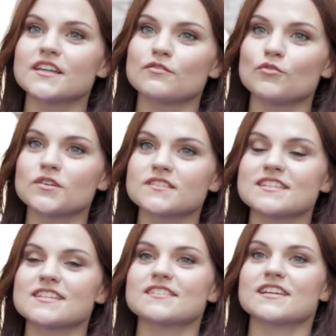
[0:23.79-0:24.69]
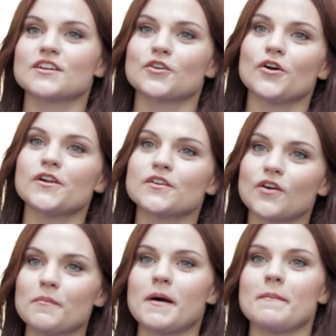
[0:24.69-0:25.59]
ich wohne seit sechs Jahren in Köln,
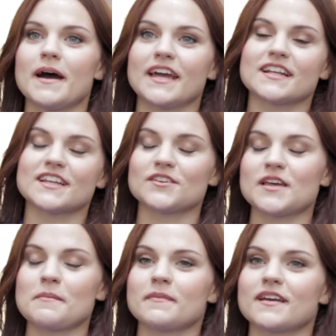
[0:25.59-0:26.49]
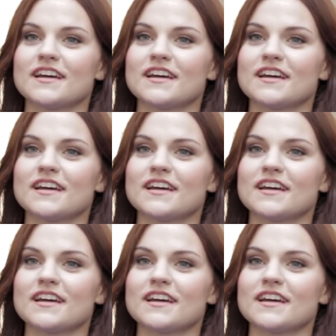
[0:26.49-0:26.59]
komme aber eigentlich aus einem